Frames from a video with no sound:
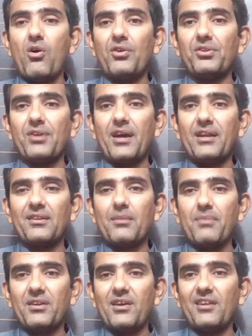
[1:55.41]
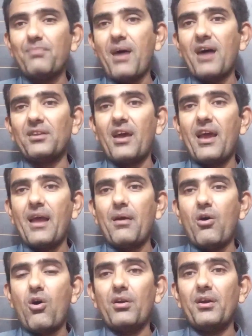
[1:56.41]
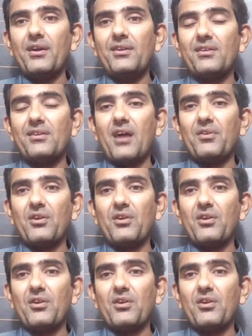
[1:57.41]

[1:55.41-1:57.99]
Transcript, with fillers: बहुत ज़्यादा ज़बरदस्त बात है और इस